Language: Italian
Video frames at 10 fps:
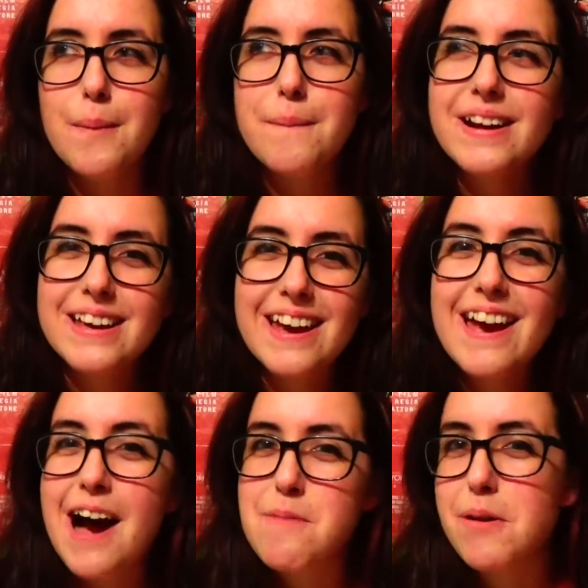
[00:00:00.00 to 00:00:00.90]

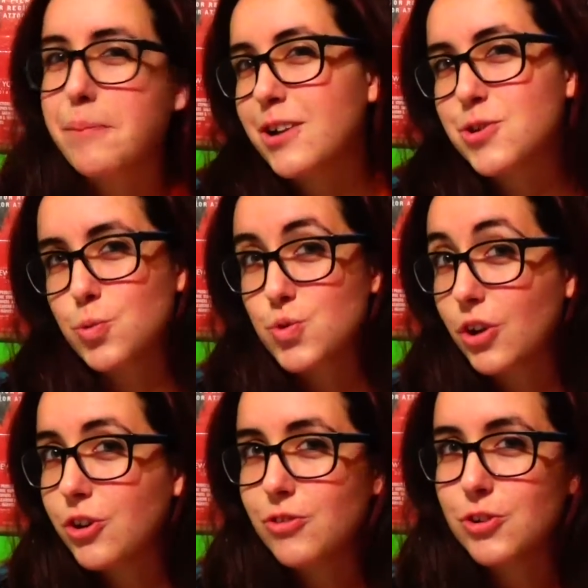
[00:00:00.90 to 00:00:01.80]
perché a me piacciono un
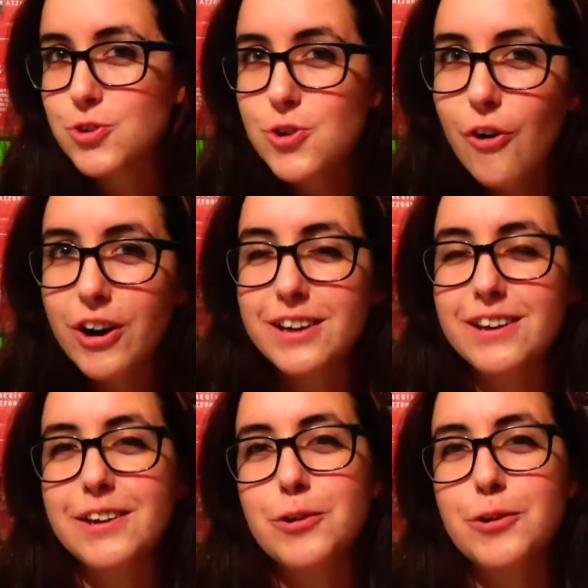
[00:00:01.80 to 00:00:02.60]
sacco i videogiochi,